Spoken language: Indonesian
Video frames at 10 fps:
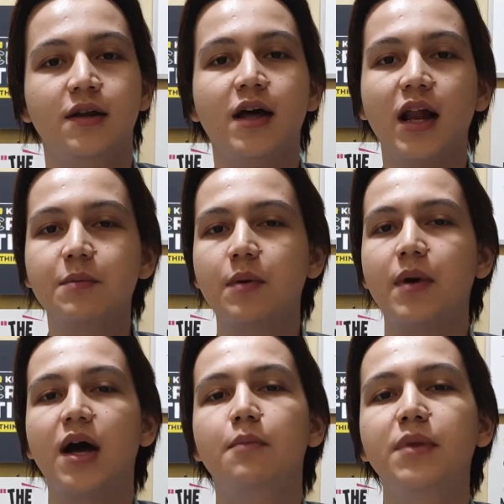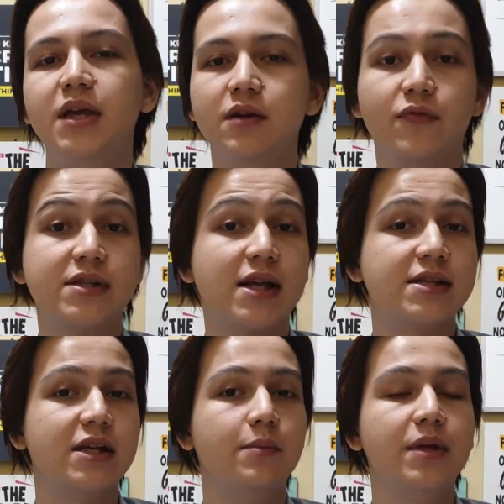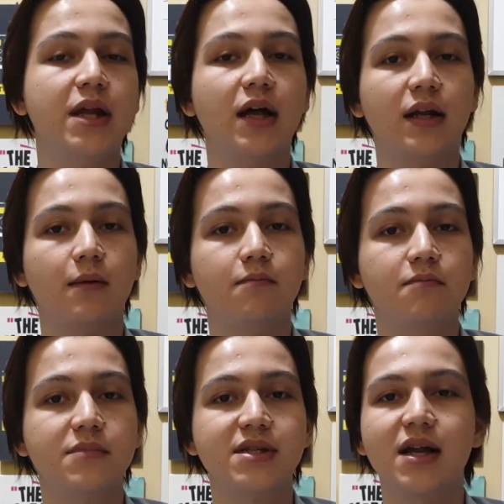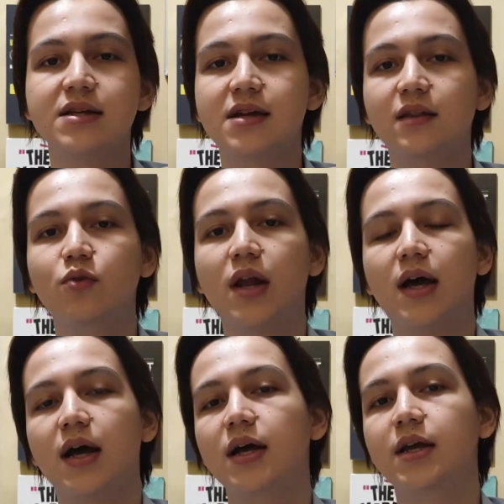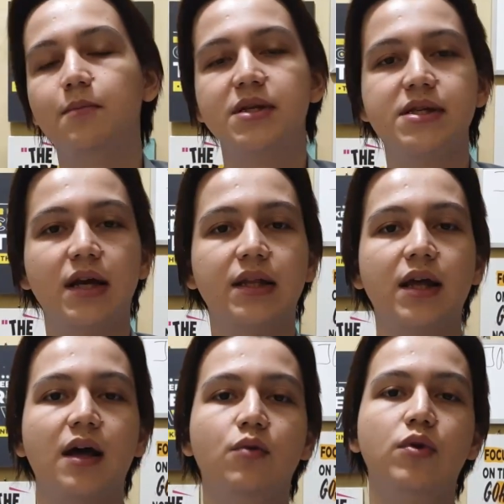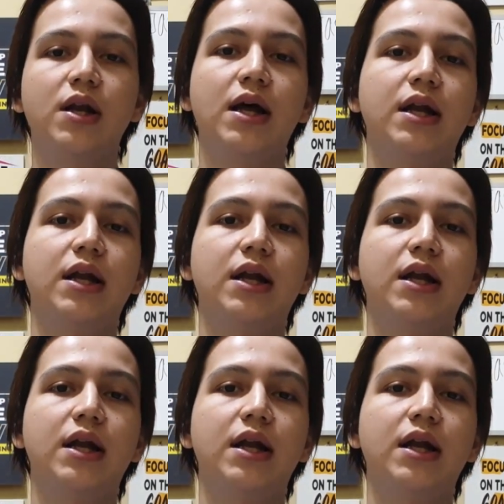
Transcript: Dalam memahami investasi lebih dalam, salah satu langkah yang bisa kita lakukan